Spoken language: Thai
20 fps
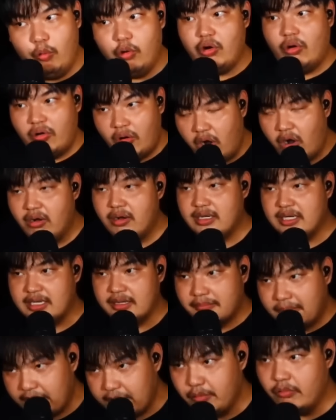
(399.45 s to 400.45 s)
ครูลงห้อง
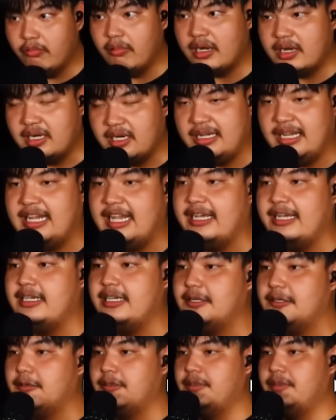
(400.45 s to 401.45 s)
อื่นมาดูว่าเกิดอะไร
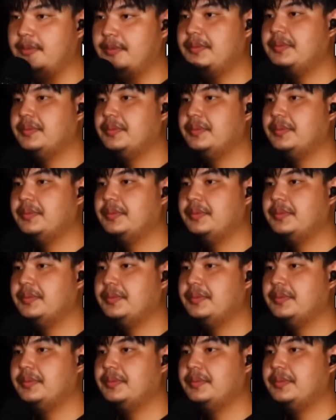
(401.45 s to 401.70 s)
ขึ้น